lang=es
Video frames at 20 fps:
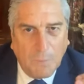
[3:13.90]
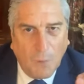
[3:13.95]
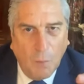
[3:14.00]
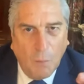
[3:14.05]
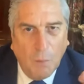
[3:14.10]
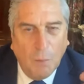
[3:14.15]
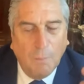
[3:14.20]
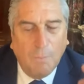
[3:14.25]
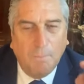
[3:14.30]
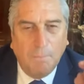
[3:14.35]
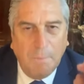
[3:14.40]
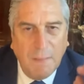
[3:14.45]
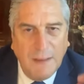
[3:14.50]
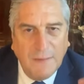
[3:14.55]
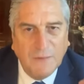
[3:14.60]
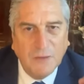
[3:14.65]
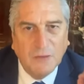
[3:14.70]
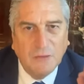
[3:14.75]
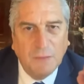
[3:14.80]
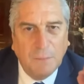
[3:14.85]
como
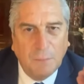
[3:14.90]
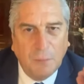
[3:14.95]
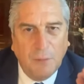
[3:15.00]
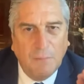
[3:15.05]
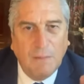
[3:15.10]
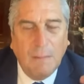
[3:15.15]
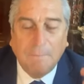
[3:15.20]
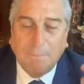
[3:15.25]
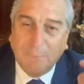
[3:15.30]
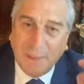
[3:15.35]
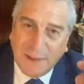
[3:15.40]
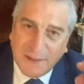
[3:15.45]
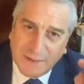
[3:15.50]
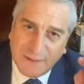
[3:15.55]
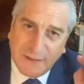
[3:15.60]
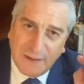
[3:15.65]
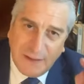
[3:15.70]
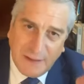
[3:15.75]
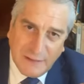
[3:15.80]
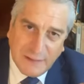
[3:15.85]
medios de prueba
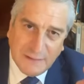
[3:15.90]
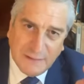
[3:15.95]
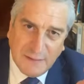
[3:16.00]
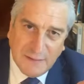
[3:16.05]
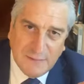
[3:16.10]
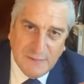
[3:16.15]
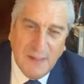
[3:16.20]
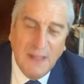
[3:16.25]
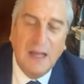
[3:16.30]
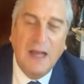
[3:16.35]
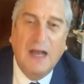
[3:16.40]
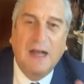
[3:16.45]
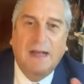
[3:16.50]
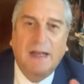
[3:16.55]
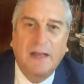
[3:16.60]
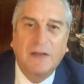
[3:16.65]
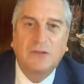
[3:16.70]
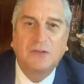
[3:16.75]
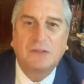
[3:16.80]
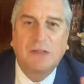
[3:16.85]
pertinentes
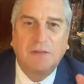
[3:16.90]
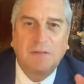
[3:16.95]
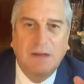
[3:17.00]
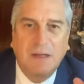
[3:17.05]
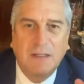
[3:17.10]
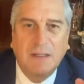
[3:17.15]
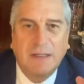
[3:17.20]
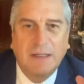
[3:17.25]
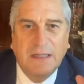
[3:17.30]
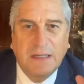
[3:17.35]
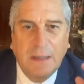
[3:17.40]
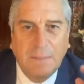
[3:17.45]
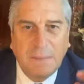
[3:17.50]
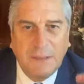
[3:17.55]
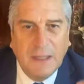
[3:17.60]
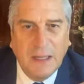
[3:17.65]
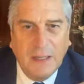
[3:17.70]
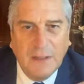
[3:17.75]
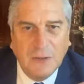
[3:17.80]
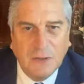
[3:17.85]
aquellos que van
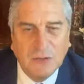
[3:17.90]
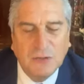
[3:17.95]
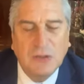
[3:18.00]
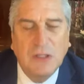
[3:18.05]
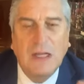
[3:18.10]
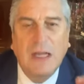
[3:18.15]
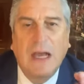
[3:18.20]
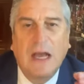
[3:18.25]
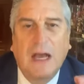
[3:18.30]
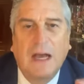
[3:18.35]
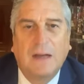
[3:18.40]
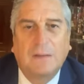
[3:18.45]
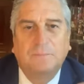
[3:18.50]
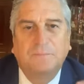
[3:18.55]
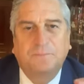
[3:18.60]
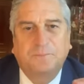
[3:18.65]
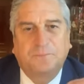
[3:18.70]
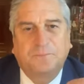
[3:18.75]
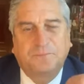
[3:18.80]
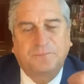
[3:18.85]
encaminados
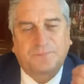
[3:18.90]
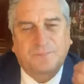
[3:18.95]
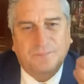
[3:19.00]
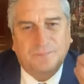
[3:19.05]
a